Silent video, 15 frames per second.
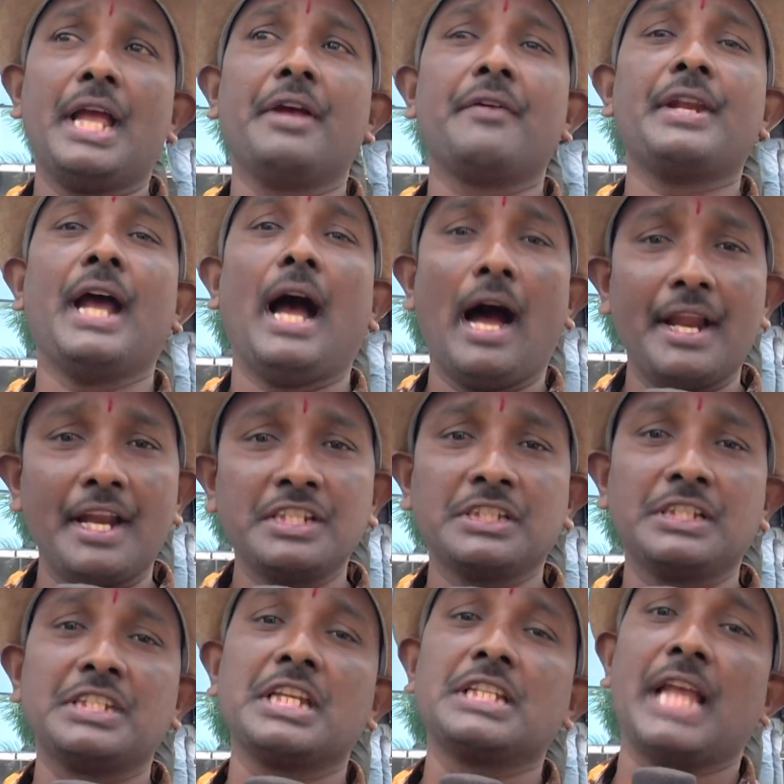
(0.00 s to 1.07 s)
ఎవ్రీ ఆడియన్స్
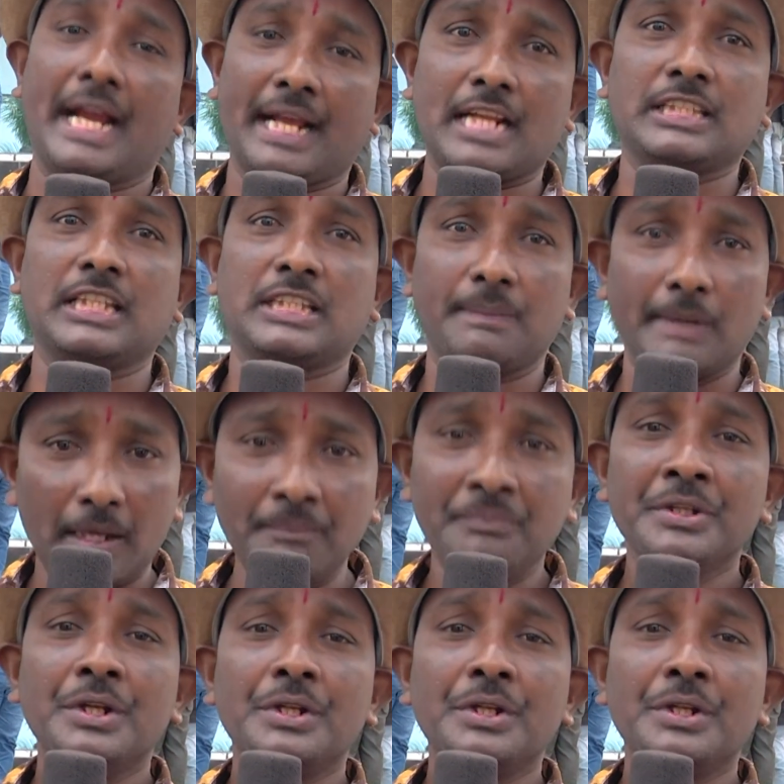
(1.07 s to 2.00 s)
దిస్ ఈజ్ ఎంకరేజ్ దిస్ ఫిలిం